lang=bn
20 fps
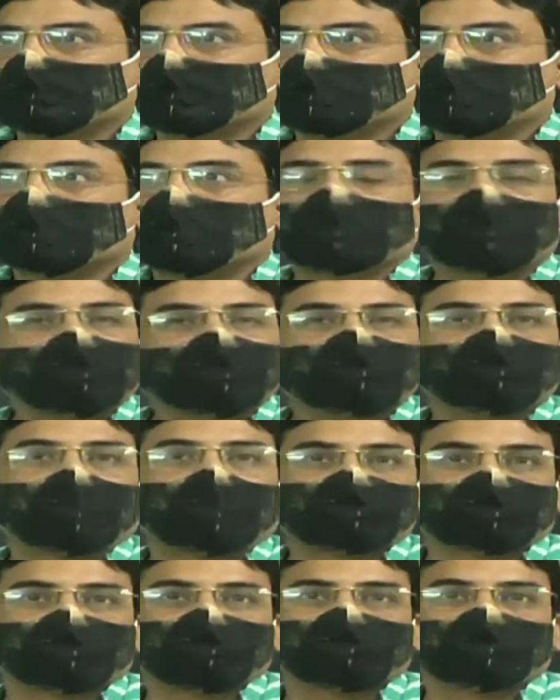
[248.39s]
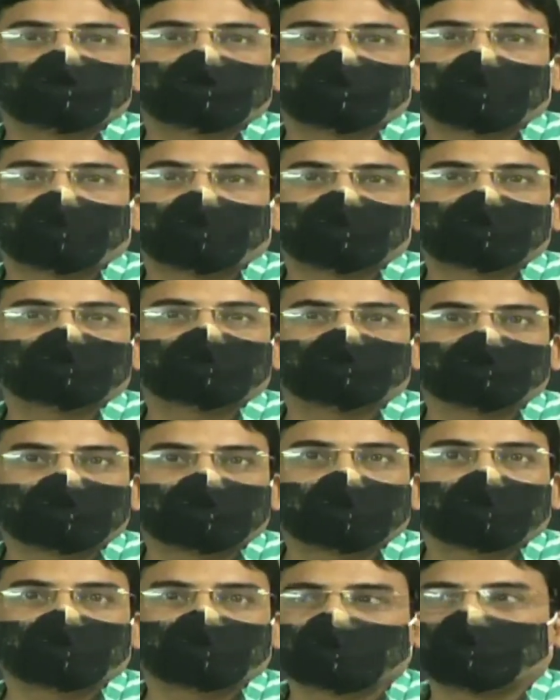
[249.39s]
এবং এই তো আসল আমাদের
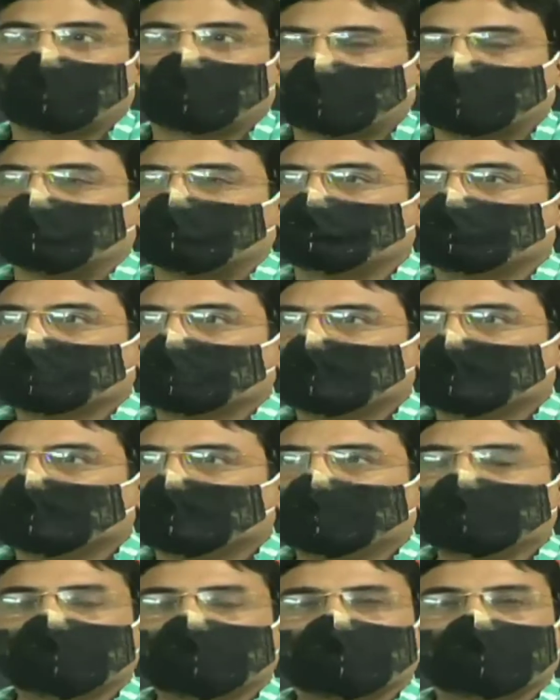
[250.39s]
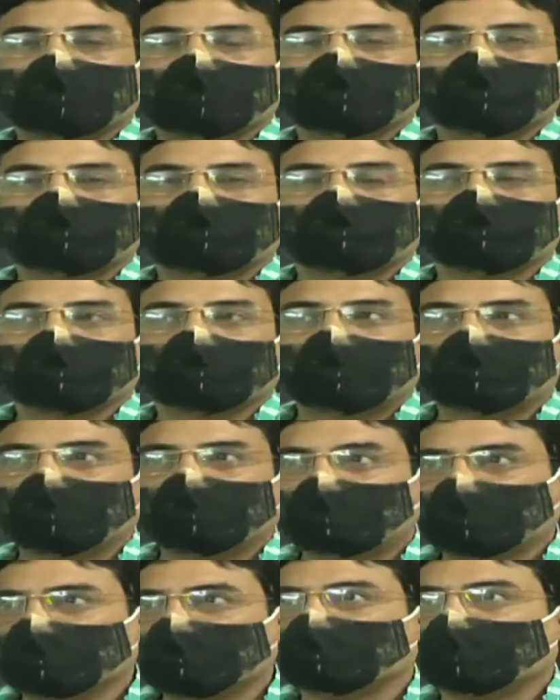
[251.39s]
দুর্গা হতে পারে এইদিকে শুধু এই
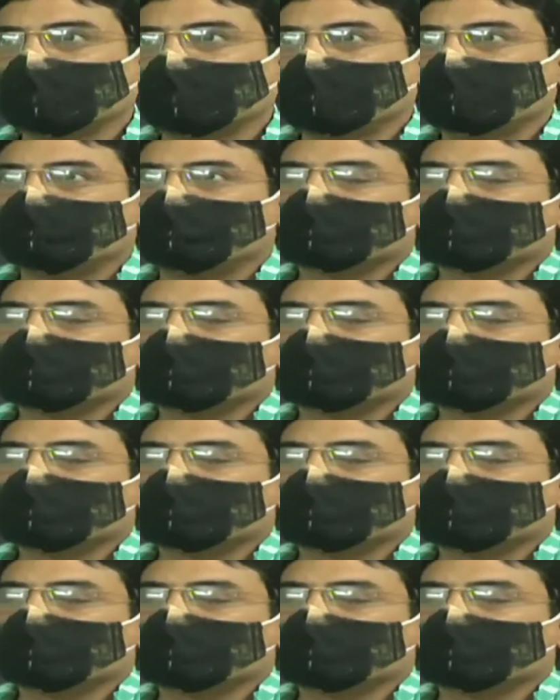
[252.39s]
মেয়েটি নয়